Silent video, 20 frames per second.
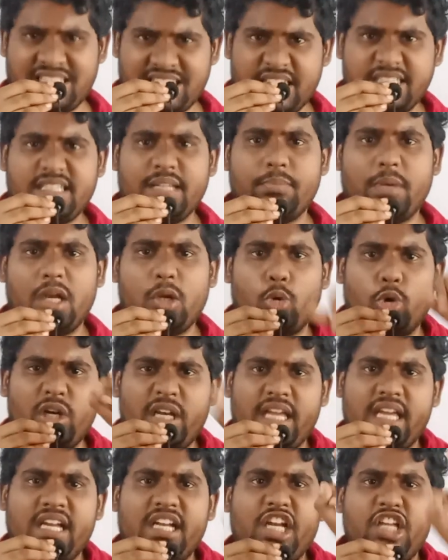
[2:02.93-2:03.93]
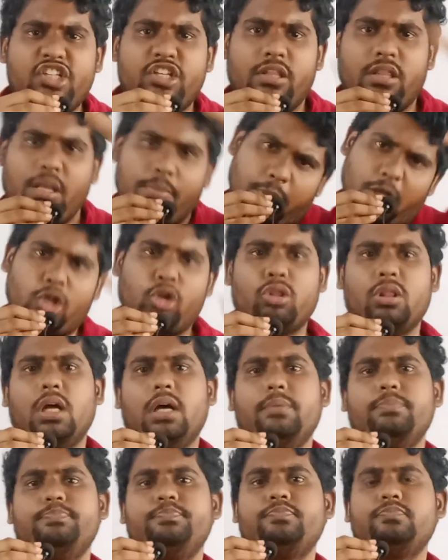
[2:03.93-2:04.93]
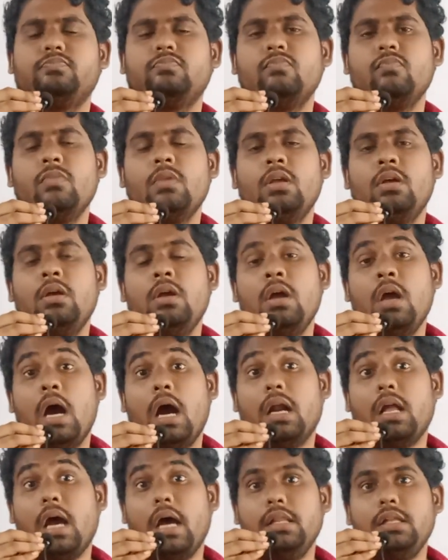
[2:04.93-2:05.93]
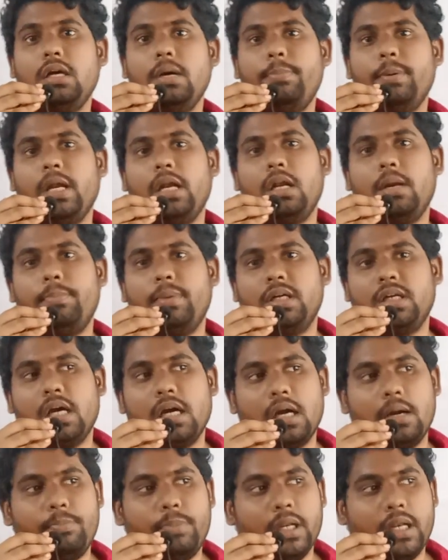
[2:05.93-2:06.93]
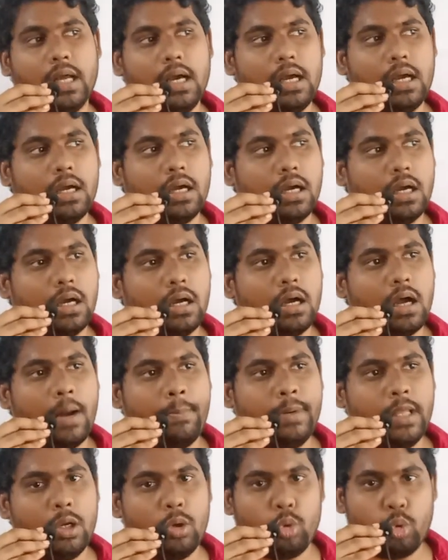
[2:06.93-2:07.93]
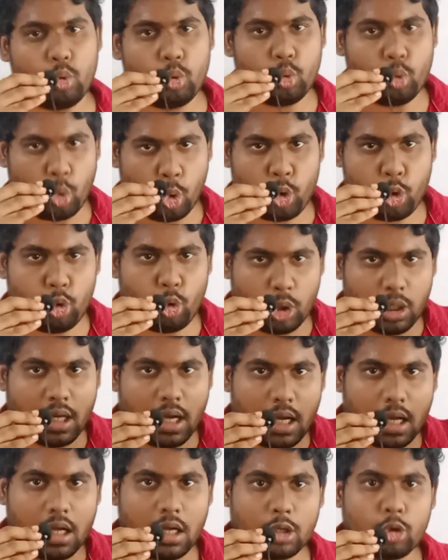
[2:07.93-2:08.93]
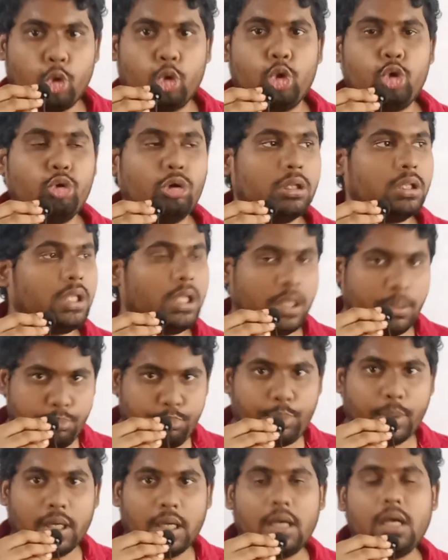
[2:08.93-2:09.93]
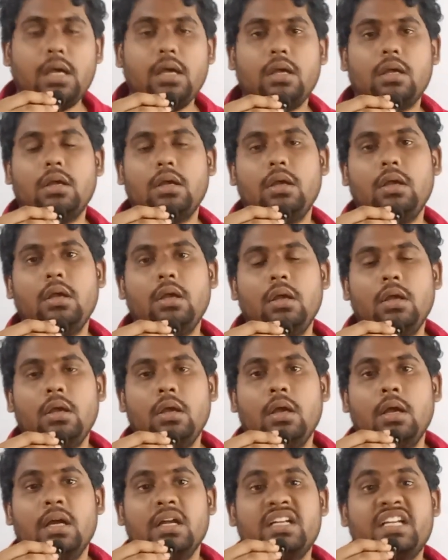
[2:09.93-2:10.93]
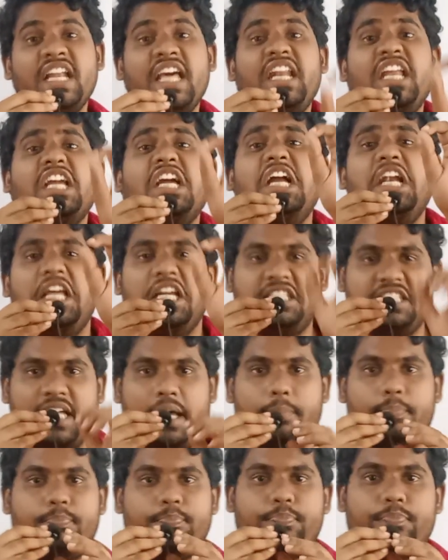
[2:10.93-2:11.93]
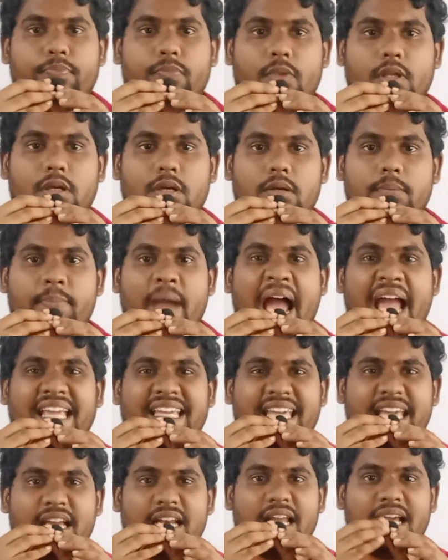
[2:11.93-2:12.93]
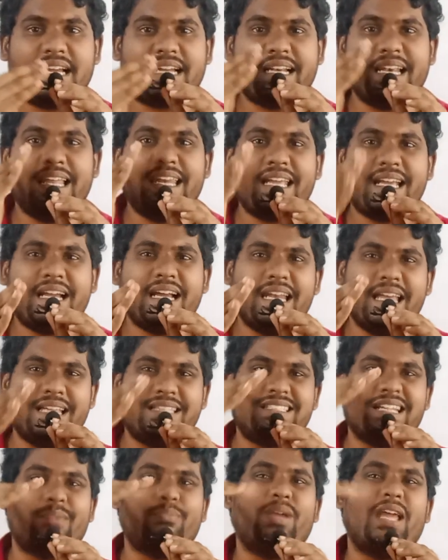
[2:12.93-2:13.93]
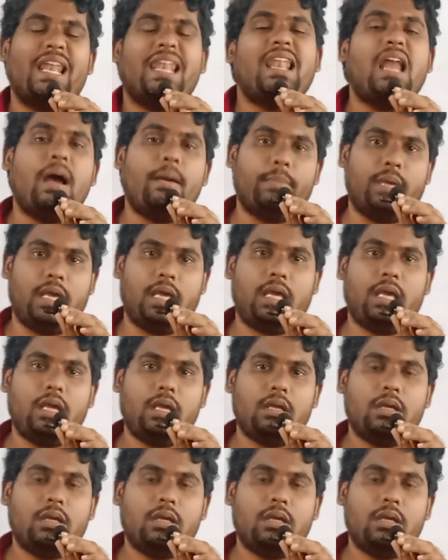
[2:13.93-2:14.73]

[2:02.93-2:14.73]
எஸ்எஸ்சி மாதிரி ஒன்லி இங்கிலீஷ் ஹிந்தி மட்டும்தான் ஆனால் அதுக்கப்புறம் என்ன பண்ணிட்டாங்க அப்படின்னா அப்படியே ஒன்று ஒன்றா கொண்டு வந்து இப்போ கிளரிக்கல் எக்ஸாம் பேங்கிங்கில் கிளரிக்கல் எக்ஸாம் எல்லாமே